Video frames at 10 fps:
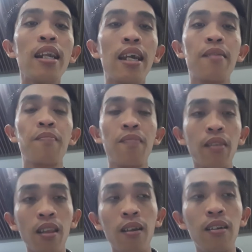này
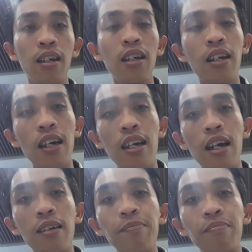thì
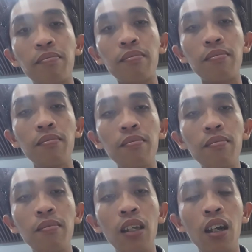uh,
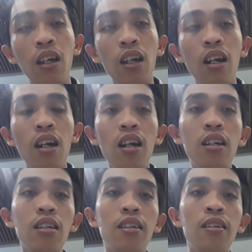
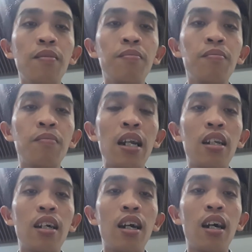uh,
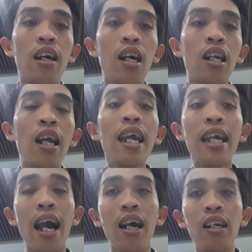mình uh, thấy
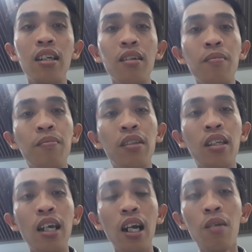rằng
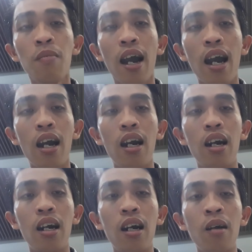những
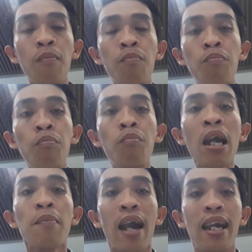mà
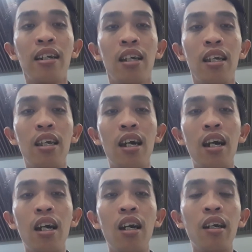mấy bạn thì
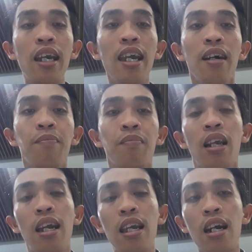uh, kia
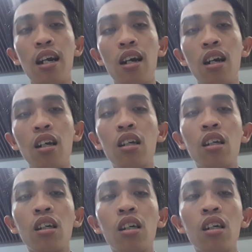thì uh,
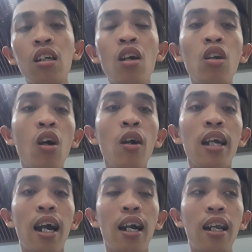có nói
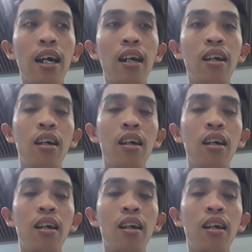rằng là